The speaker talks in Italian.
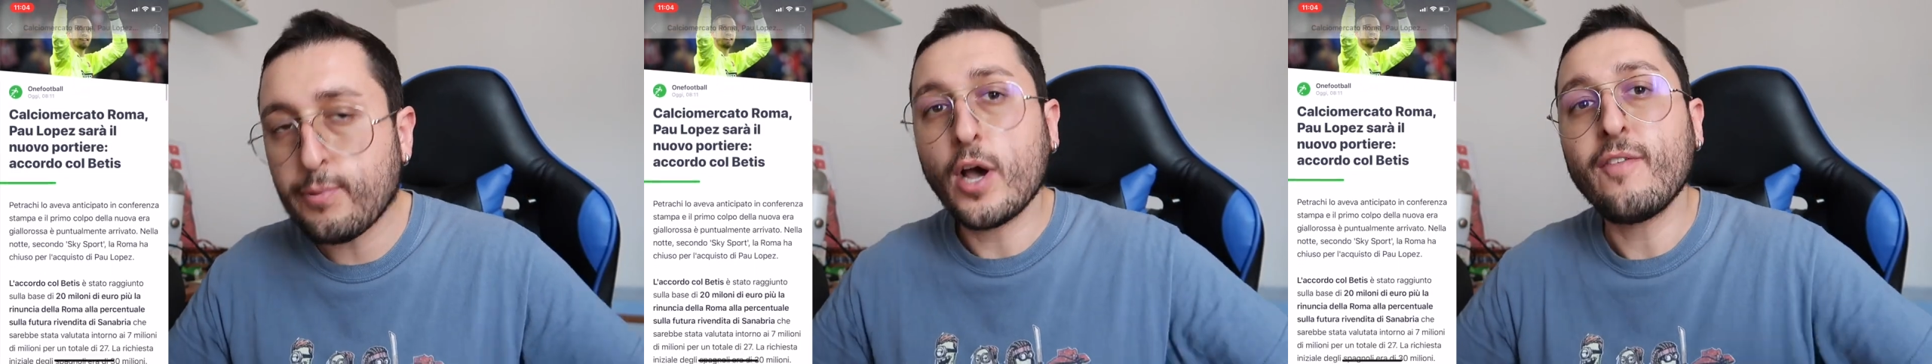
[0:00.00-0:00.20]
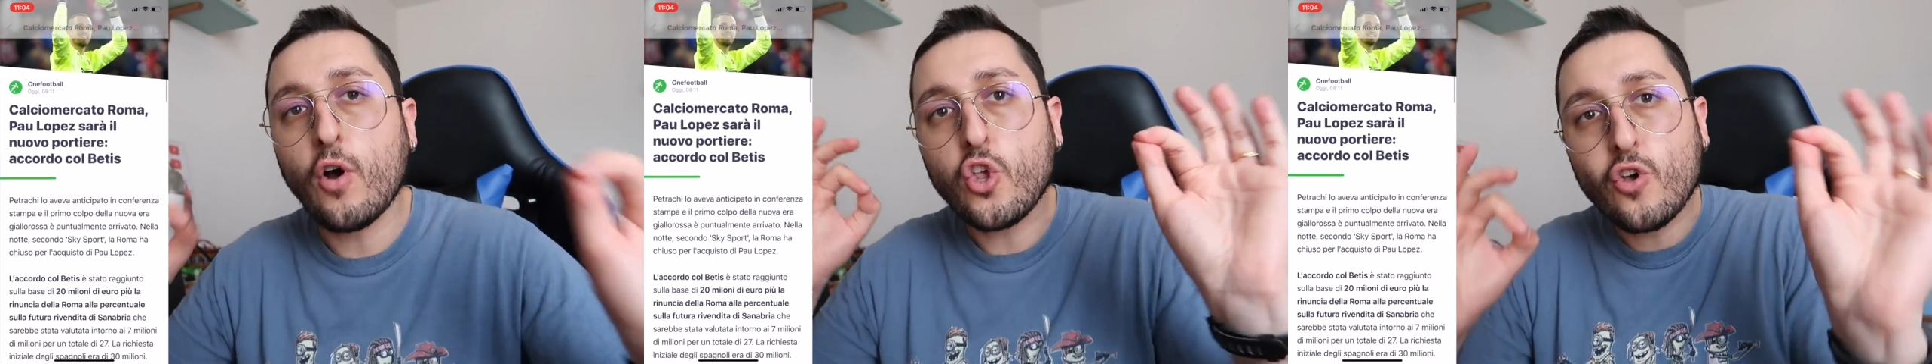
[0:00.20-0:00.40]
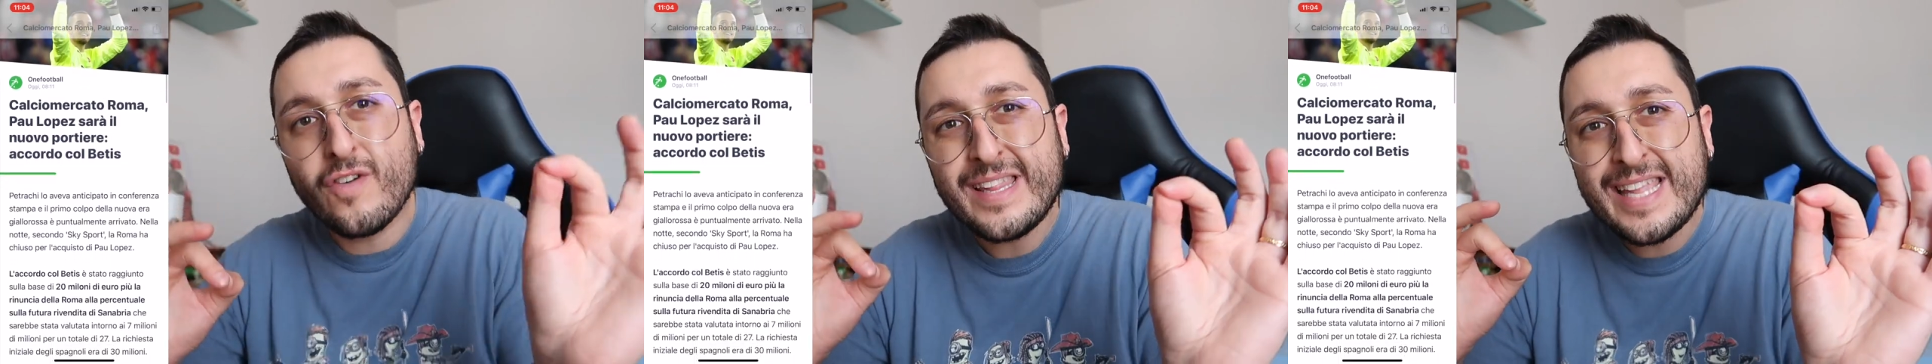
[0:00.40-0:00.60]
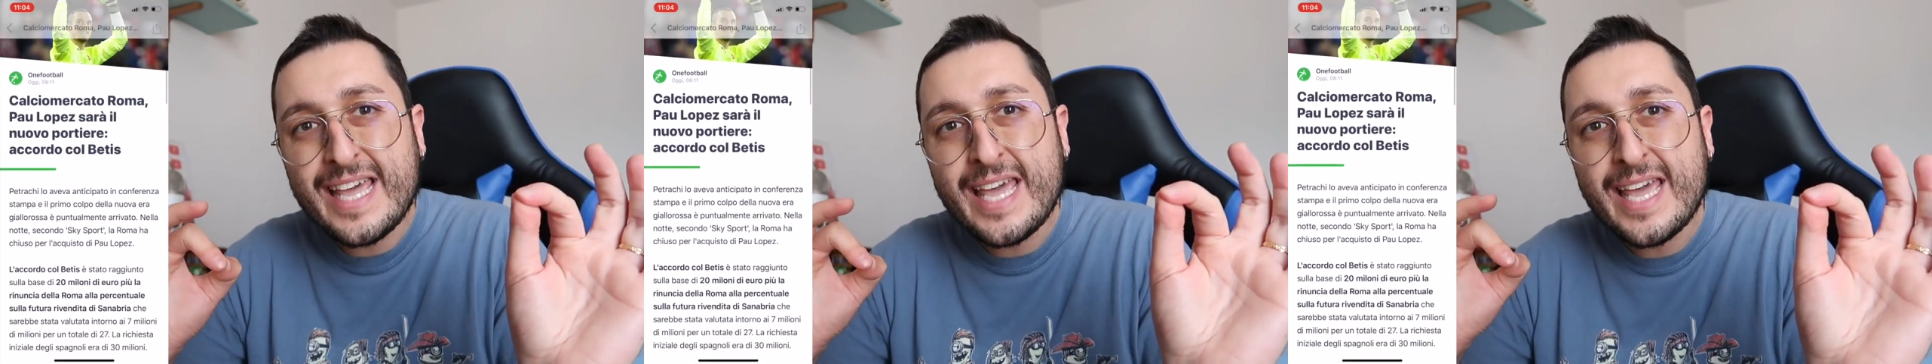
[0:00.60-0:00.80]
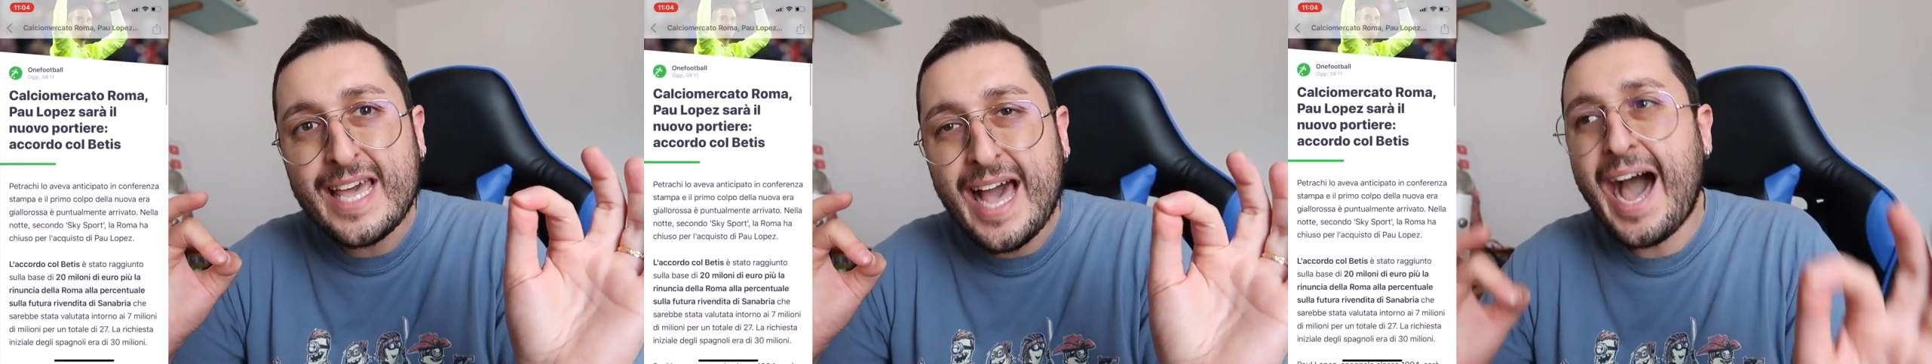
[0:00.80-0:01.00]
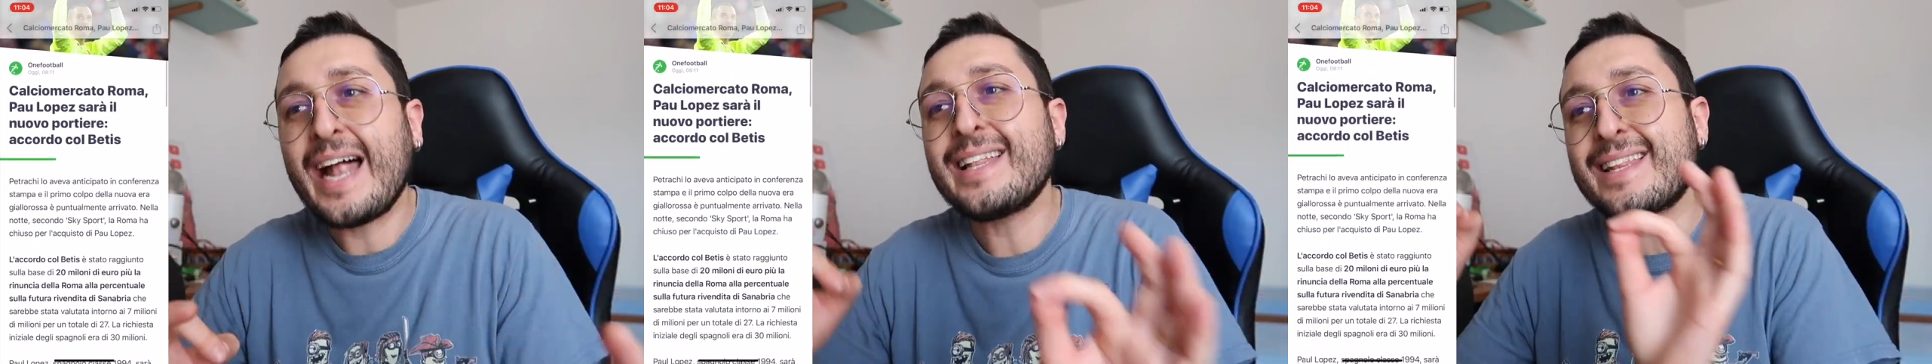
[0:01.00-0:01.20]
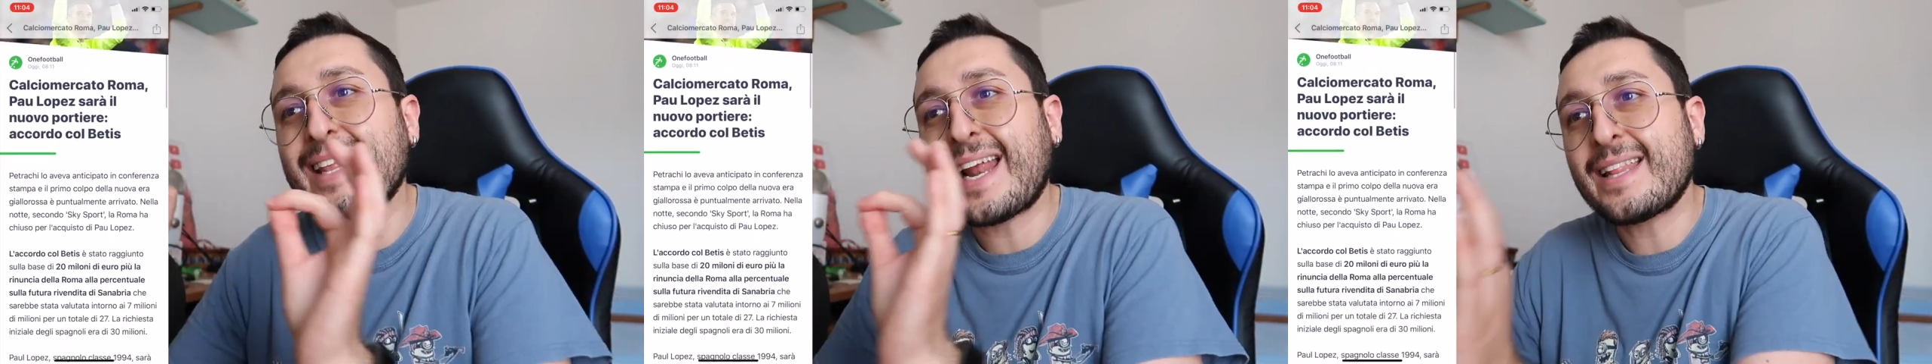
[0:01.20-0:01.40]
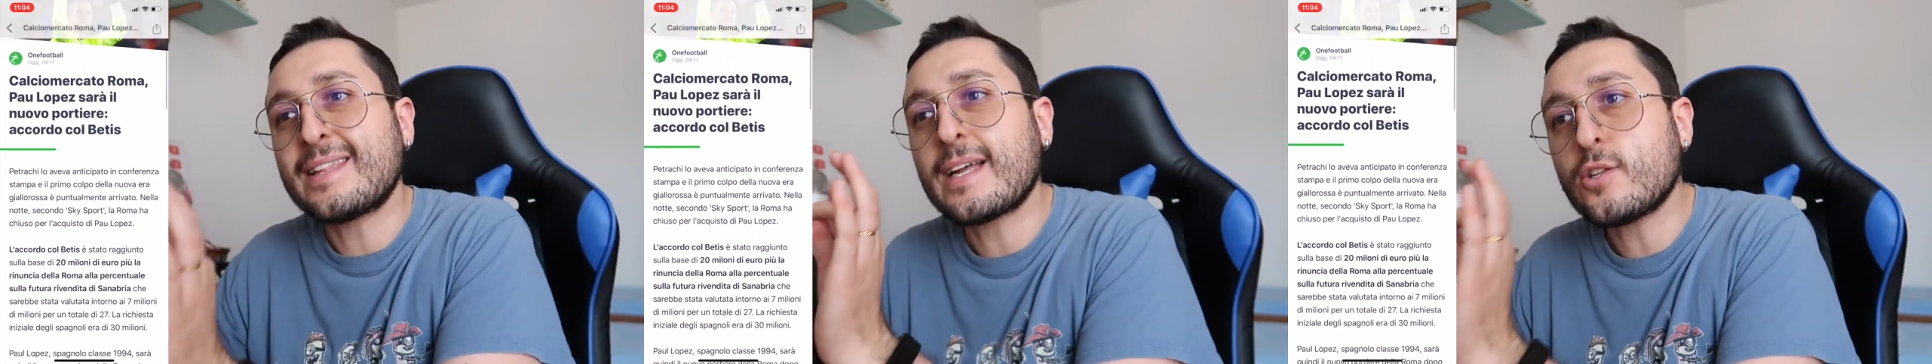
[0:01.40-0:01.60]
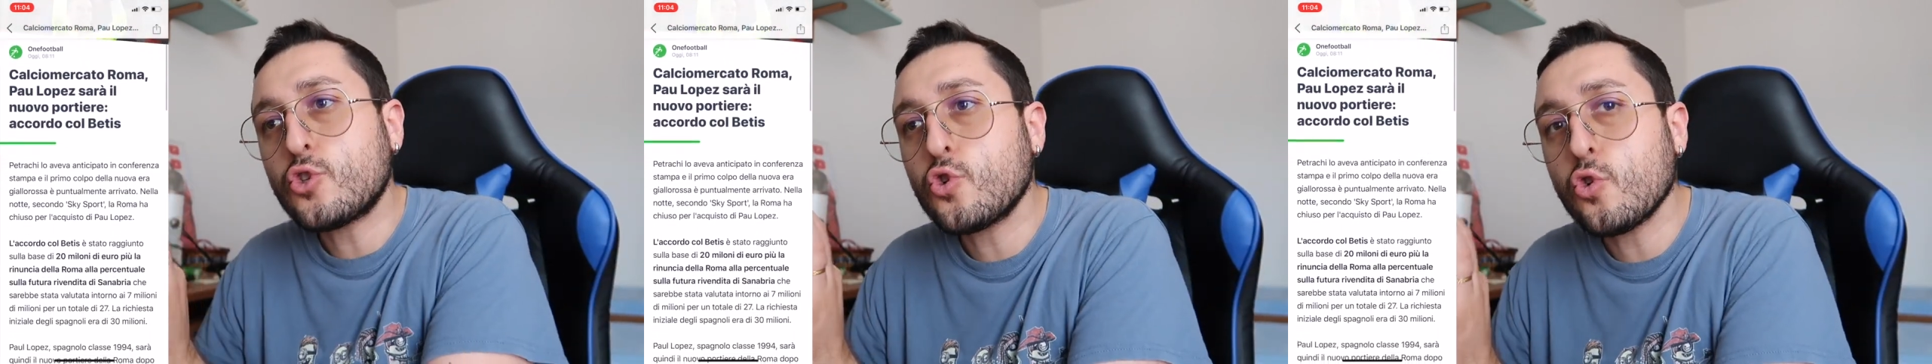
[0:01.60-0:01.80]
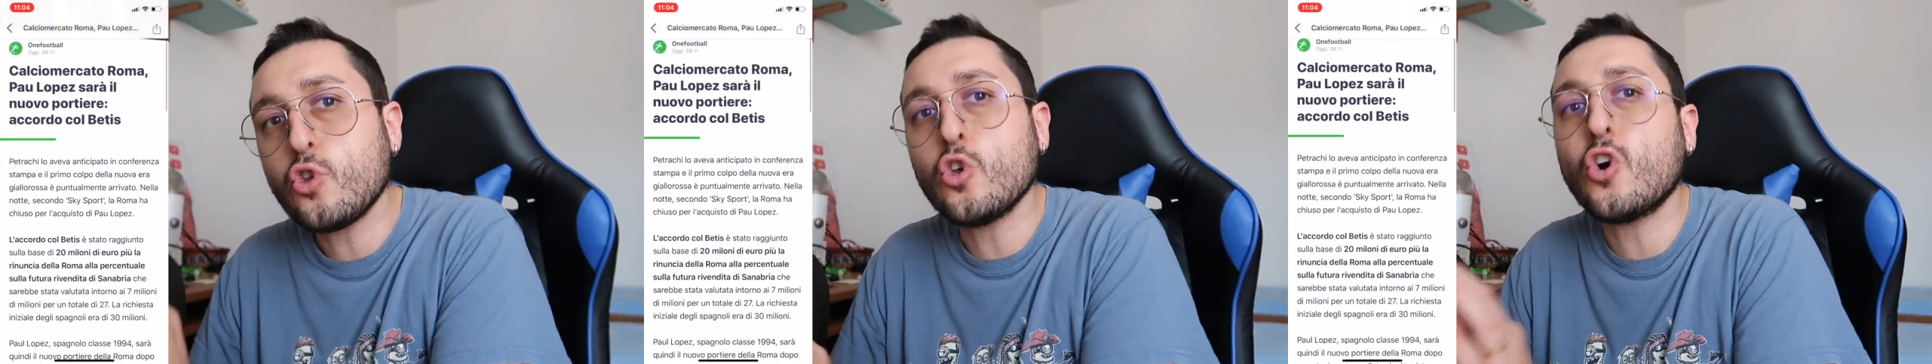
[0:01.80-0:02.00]
Poi voglio vedere al 30
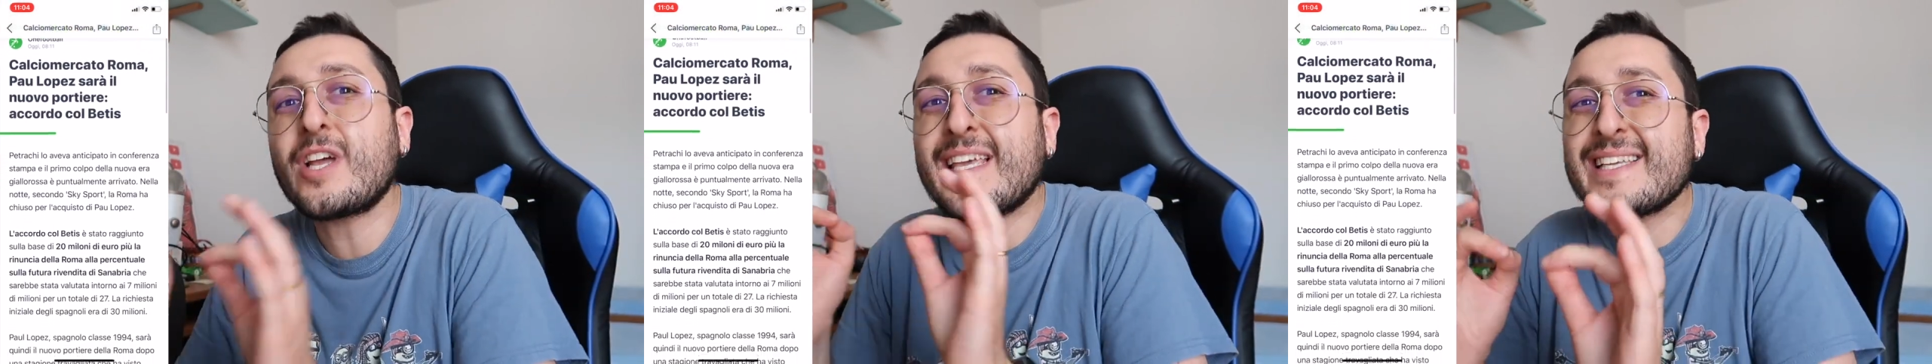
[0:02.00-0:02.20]
giugno